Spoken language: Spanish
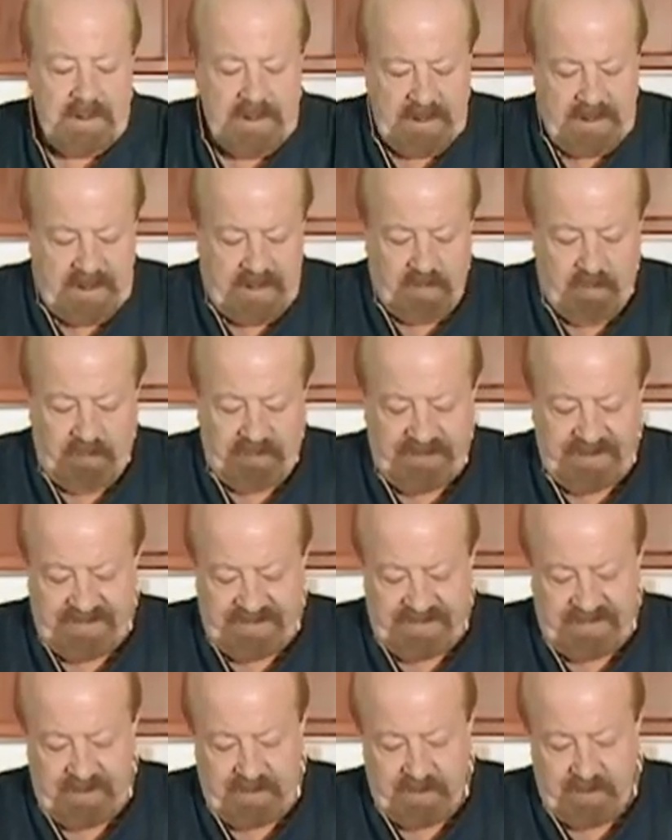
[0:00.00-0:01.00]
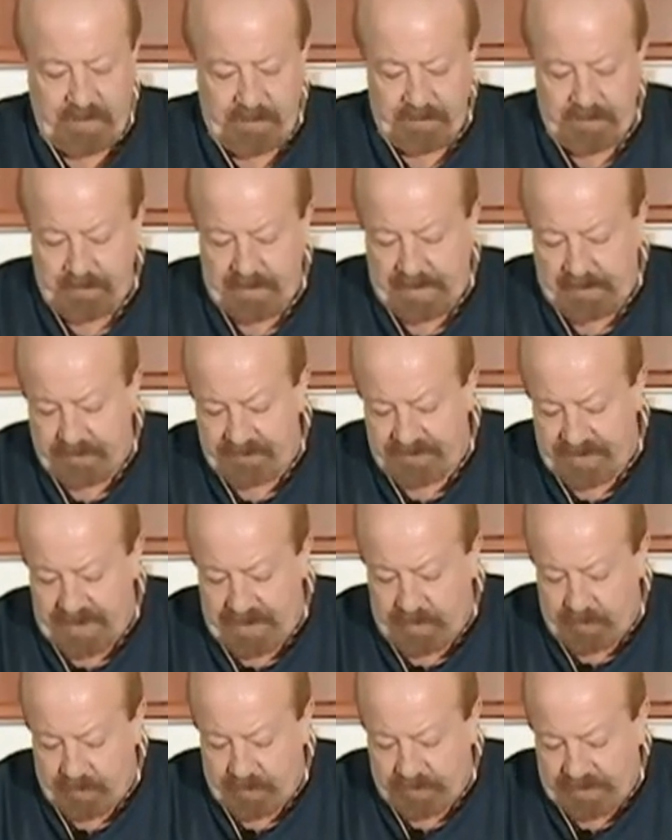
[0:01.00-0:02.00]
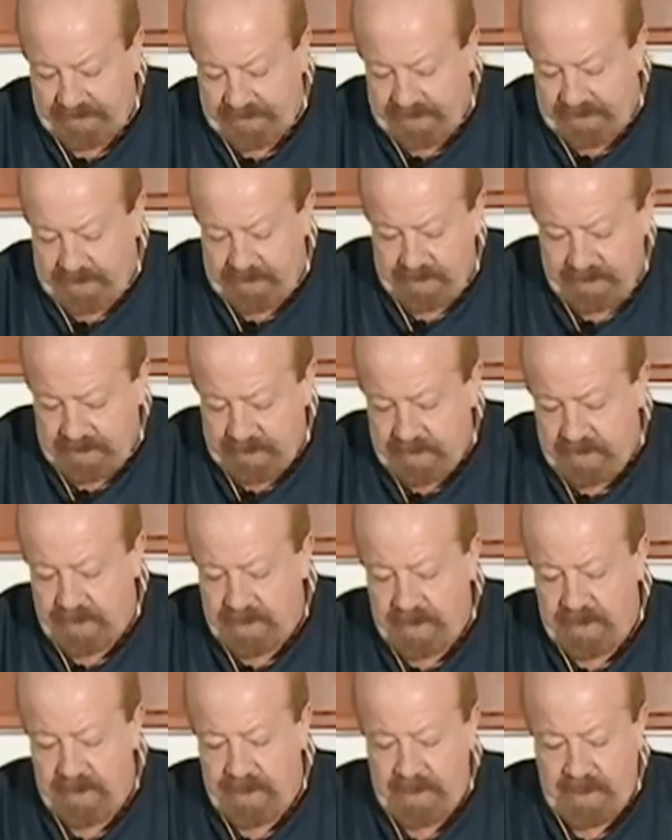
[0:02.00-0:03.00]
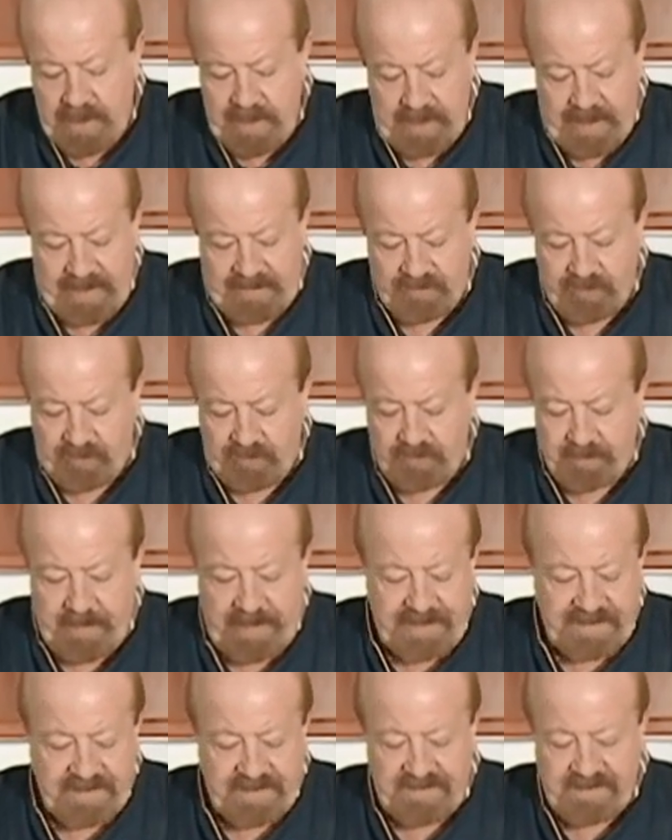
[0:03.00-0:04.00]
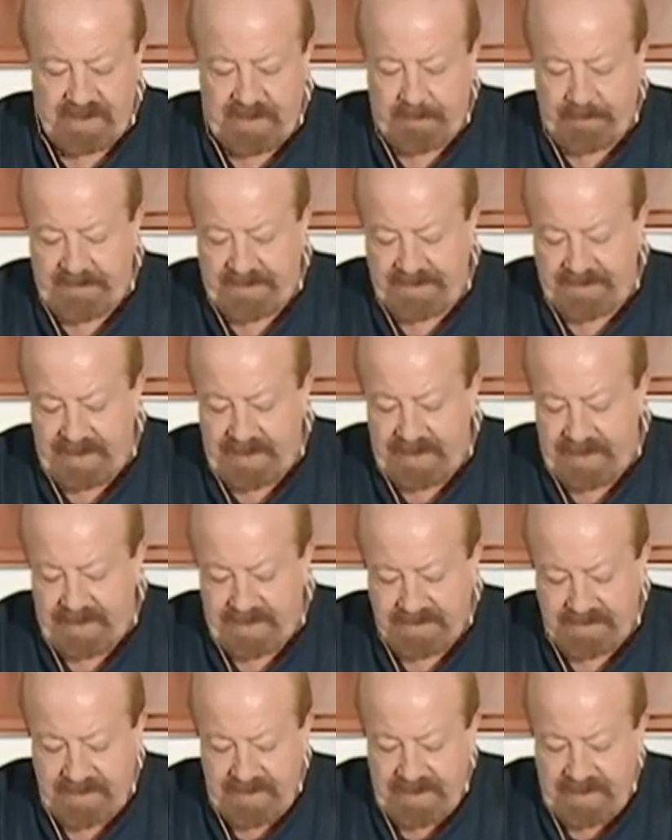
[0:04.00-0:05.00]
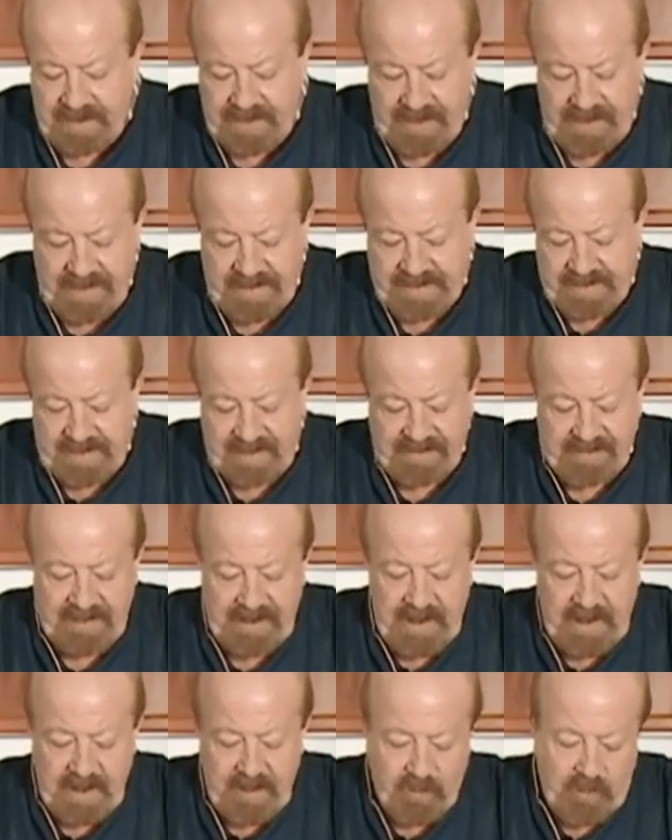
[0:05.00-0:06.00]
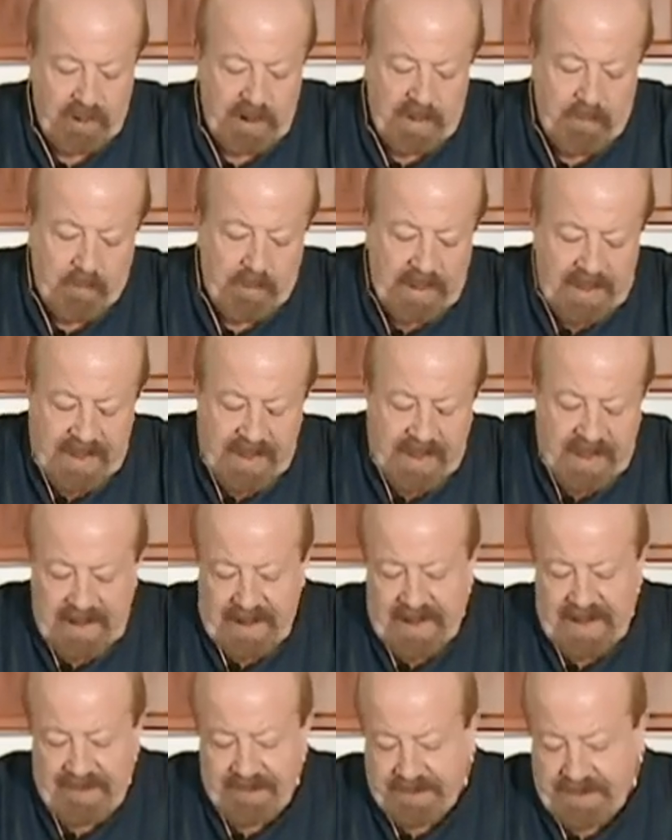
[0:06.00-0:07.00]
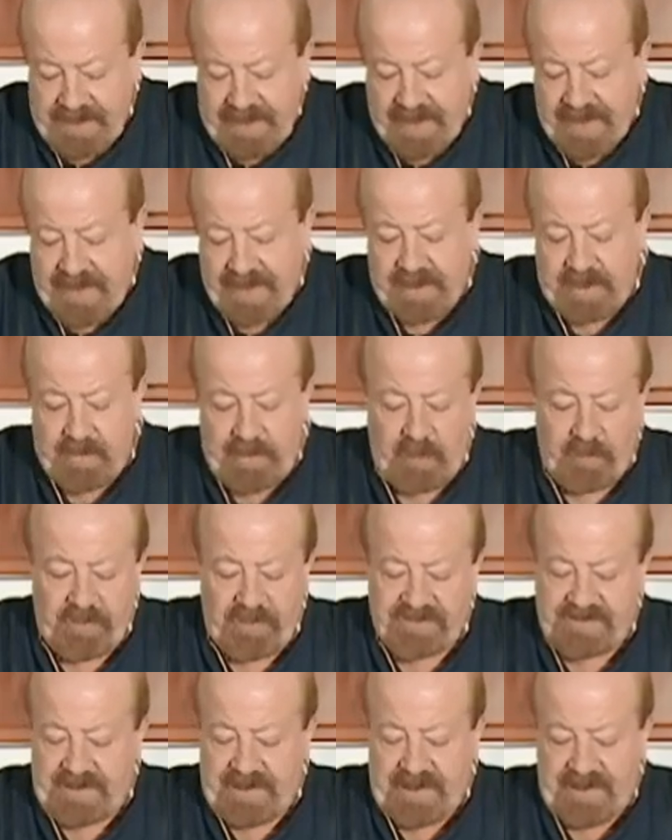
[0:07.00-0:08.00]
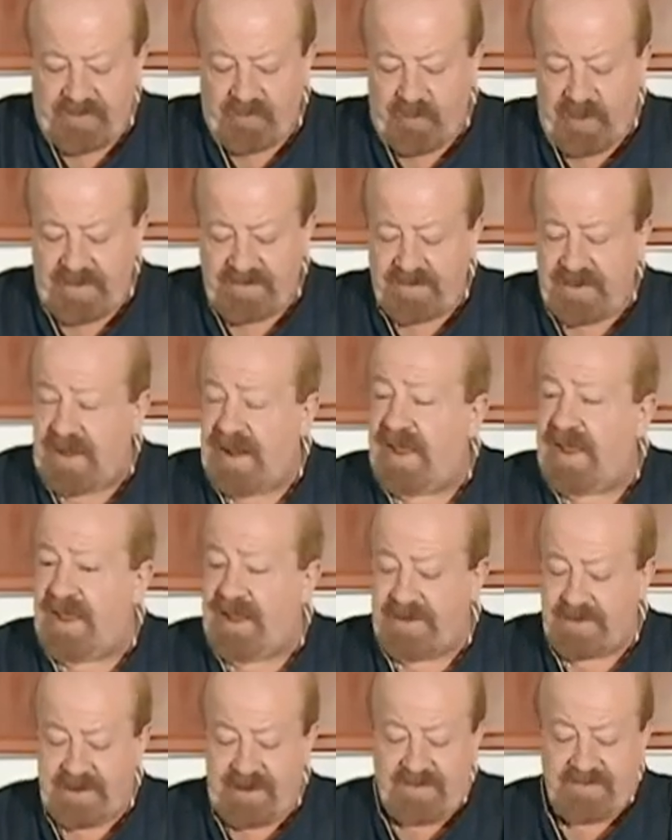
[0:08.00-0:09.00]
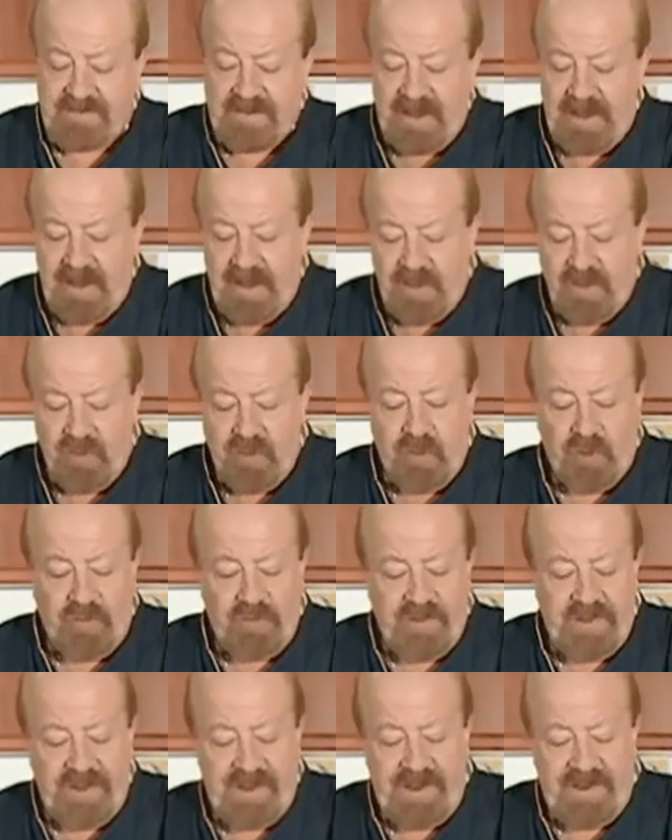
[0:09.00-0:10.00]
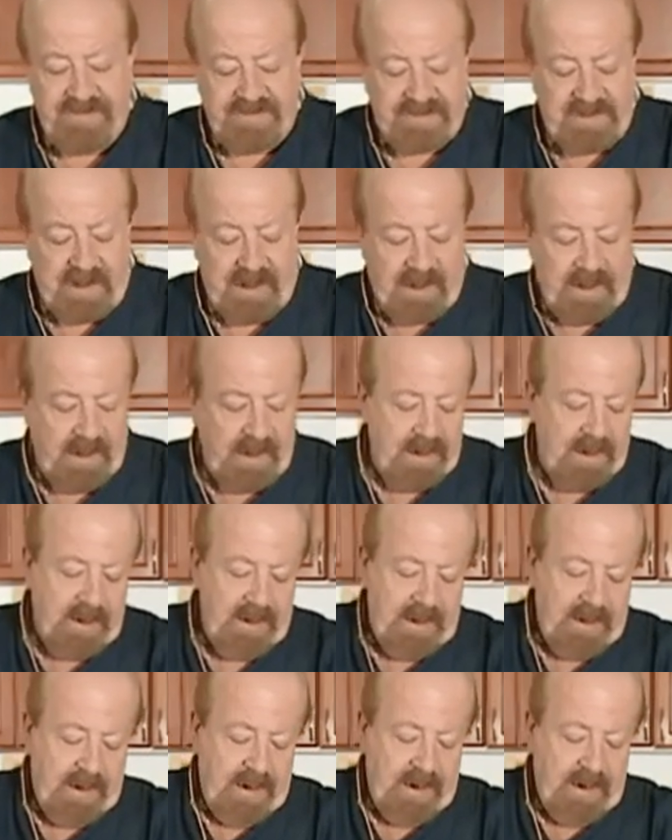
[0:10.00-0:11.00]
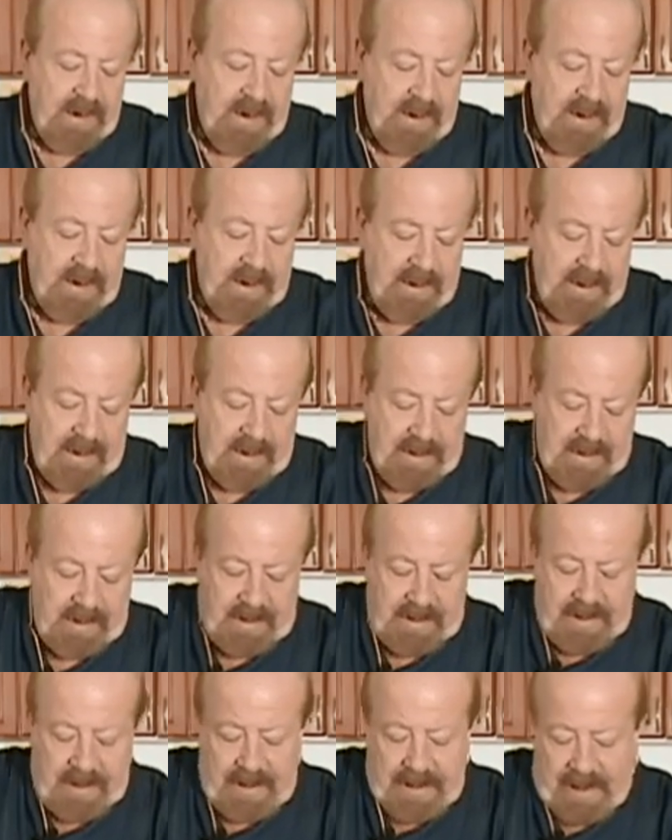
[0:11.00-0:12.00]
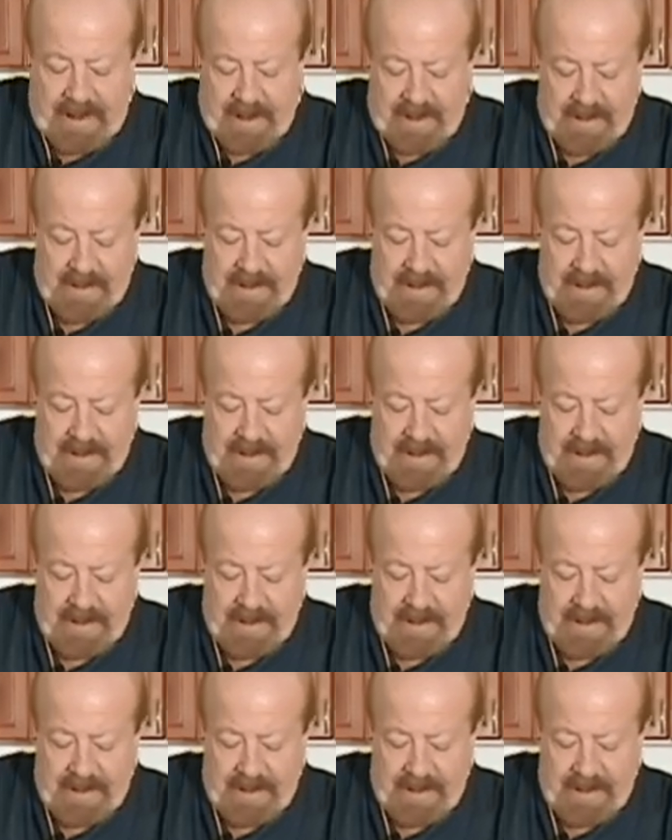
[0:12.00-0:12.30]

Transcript: Es muy sencillo, vamos a cortarle las dos partes, la parte de adelante y la de atrás. Yo llamo la de adelante la de arriba, donde están las hojas, y la de atrás, donde está la